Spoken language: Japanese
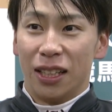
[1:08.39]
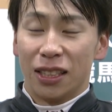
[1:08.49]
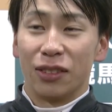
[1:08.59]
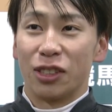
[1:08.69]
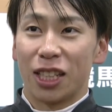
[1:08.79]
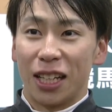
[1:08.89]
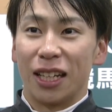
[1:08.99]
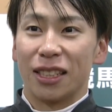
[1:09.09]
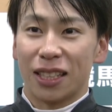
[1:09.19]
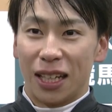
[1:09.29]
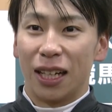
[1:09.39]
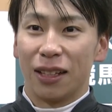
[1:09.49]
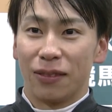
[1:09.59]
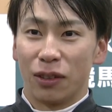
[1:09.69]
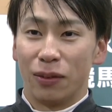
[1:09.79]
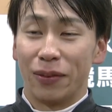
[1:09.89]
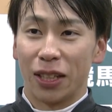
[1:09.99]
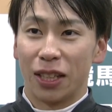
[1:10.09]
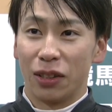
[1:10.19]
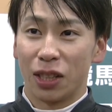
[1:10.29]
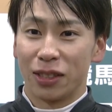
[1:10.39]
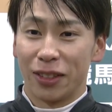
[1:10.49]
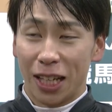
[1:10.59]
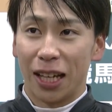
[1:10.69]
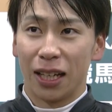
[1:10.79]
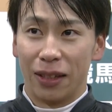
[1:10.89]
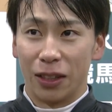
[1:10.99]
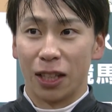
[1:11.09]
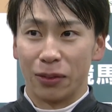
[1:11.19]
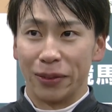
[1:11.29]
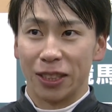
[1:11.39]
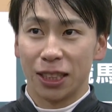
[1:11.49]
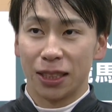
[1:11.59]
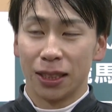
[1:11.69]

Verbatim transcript: してもしきれないですからこのまま気を引き締めて頑張りたいと思います